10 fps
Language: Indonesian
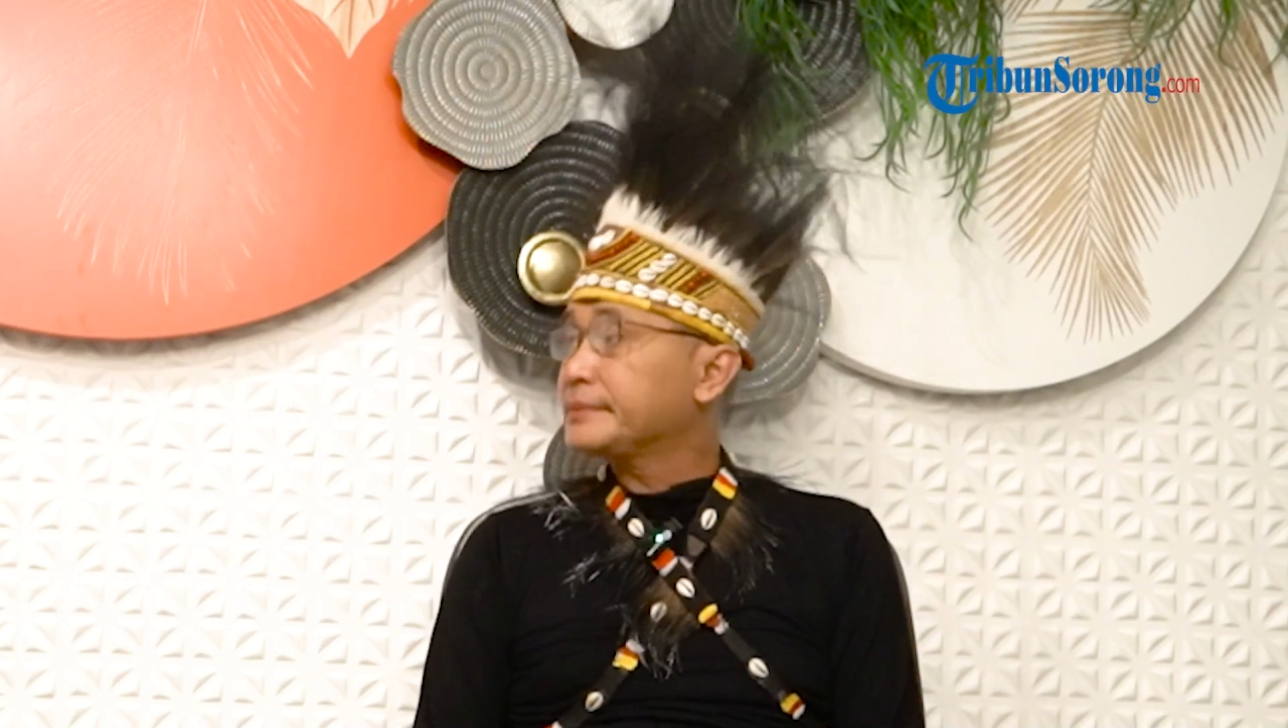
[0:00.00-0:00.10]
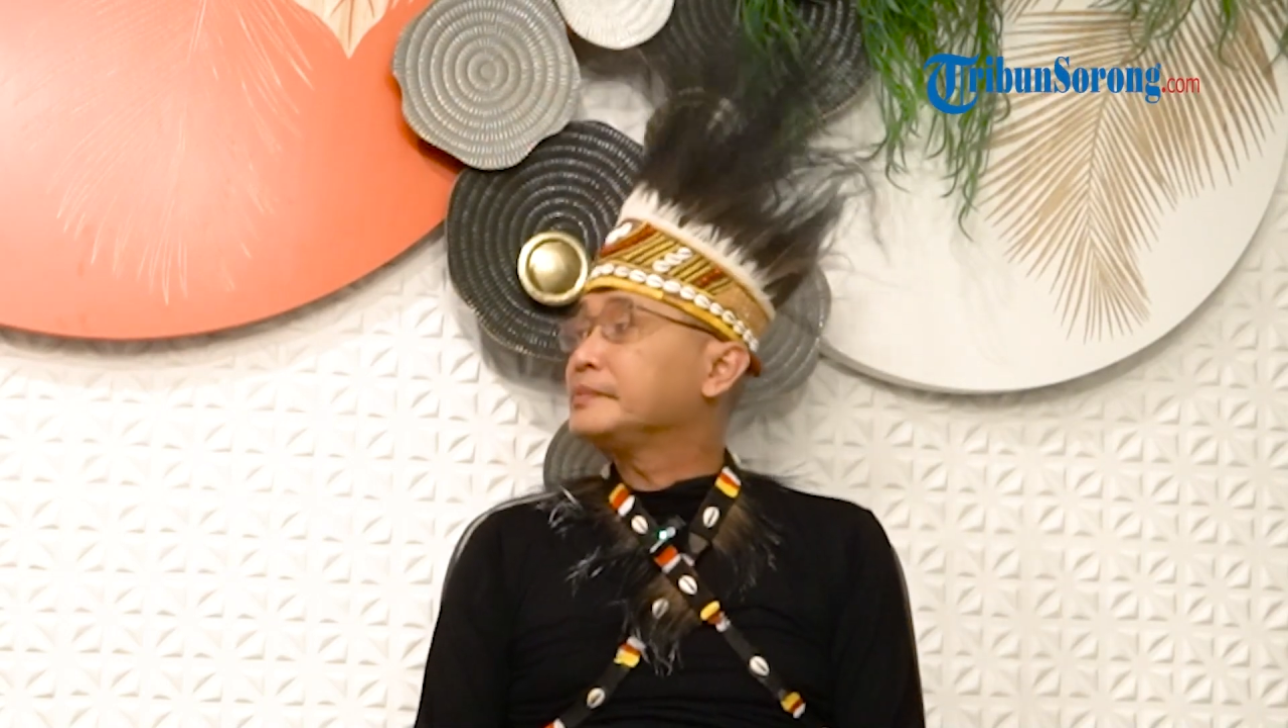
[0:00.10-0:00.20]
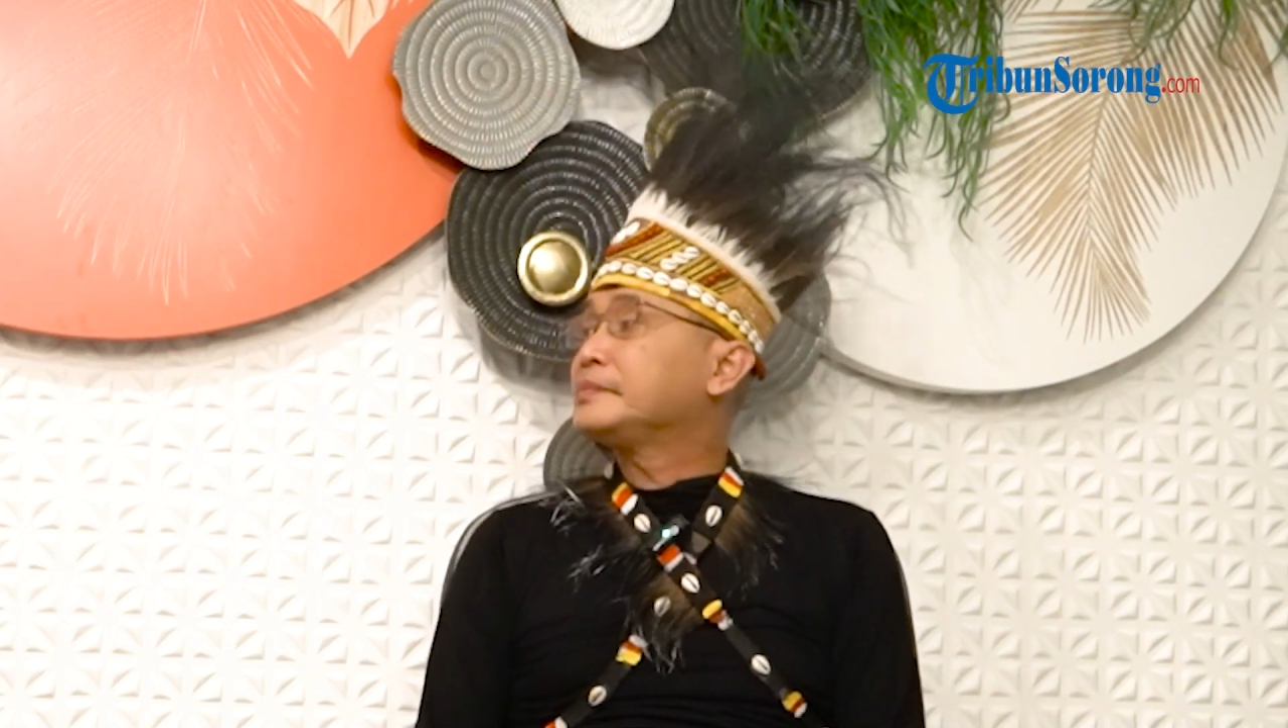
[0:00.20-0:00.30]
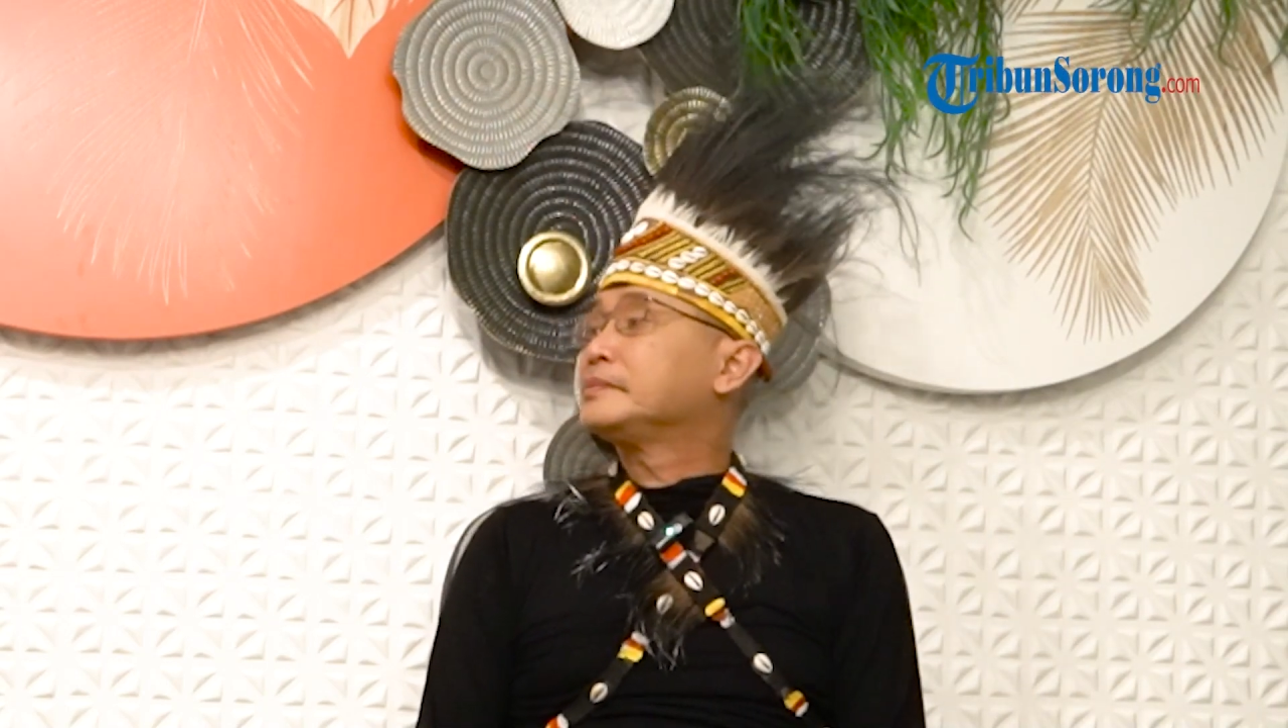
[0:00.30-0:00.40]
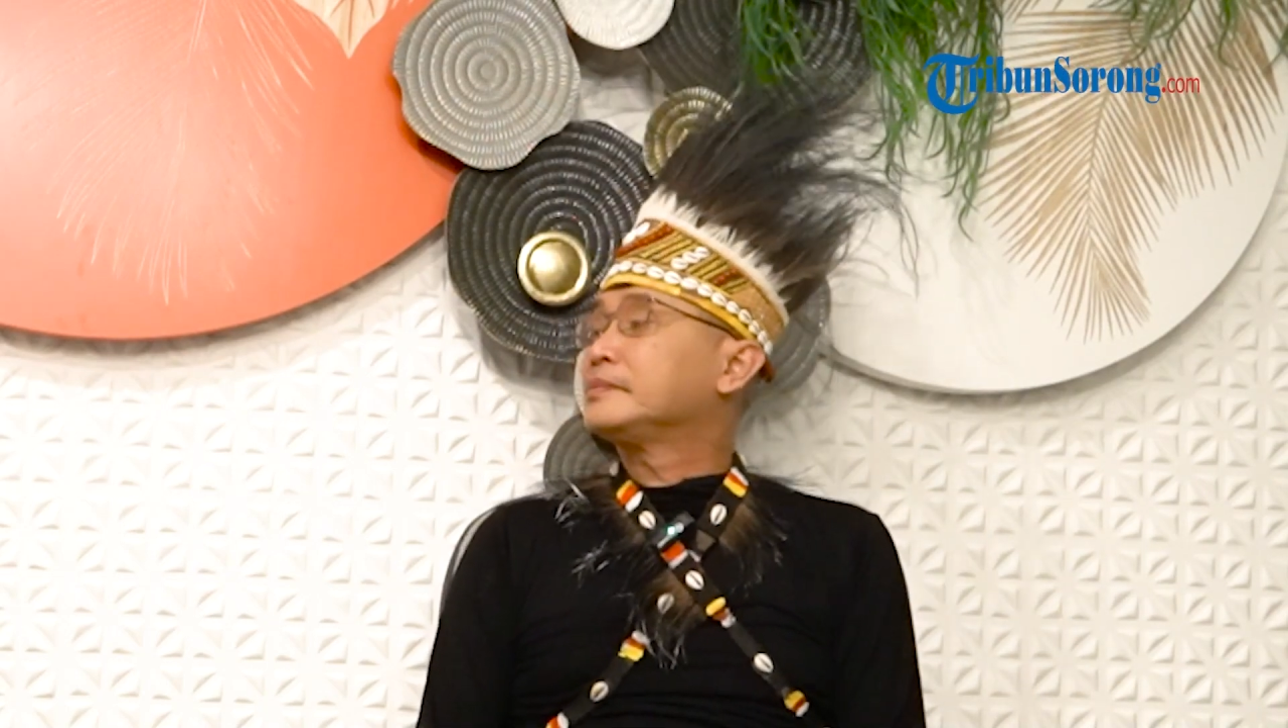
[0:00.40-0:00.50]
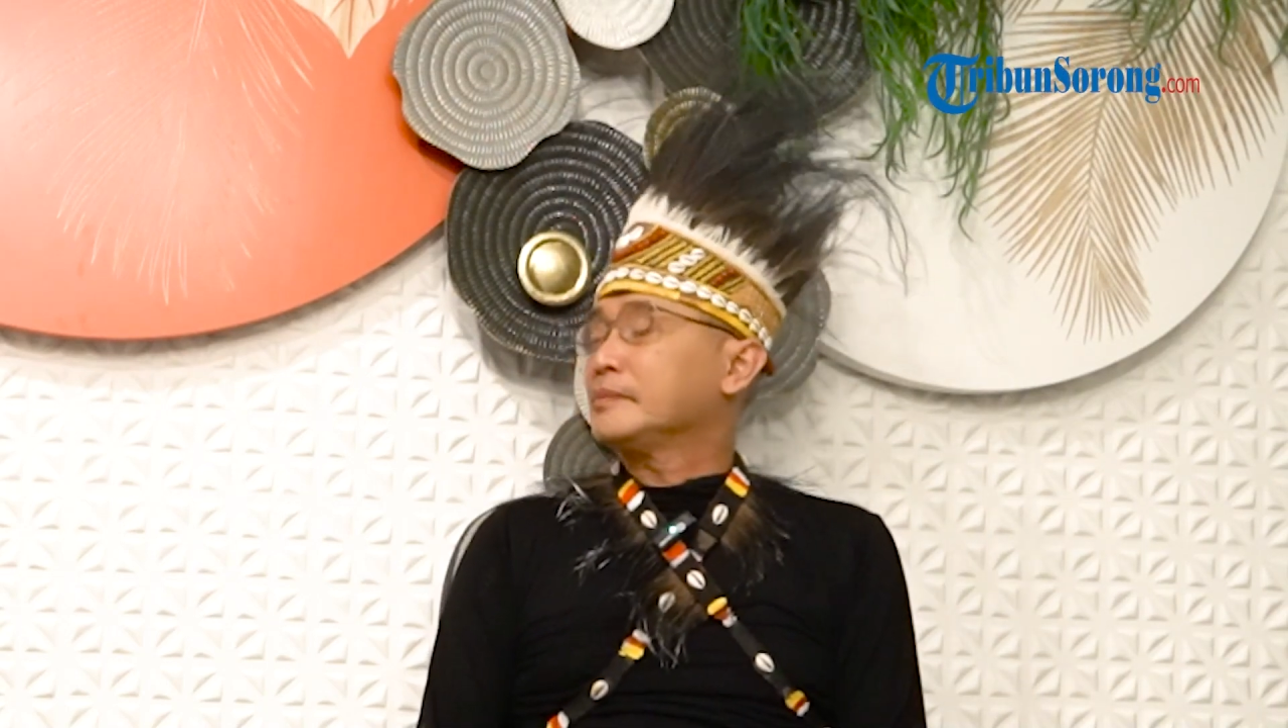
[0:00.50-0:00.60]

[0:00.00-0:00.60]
itu.